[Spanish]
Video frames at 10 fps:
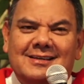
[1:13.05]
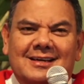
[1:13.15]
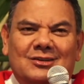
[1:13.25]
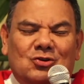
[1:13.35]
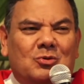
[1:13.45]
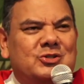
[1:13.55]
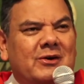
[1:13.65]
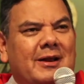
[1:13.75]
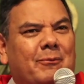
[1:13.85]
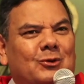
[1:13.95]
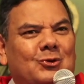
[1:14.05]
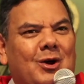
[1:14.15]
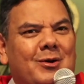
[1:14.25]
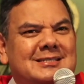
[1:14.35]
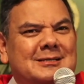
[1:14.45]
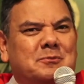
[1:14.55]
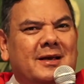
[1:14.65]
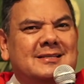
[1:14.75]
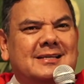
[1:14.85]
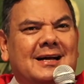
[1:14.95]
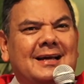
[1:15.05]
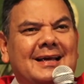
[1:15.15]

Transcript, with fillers: Entonces, muy chévere porque uno a veces piensa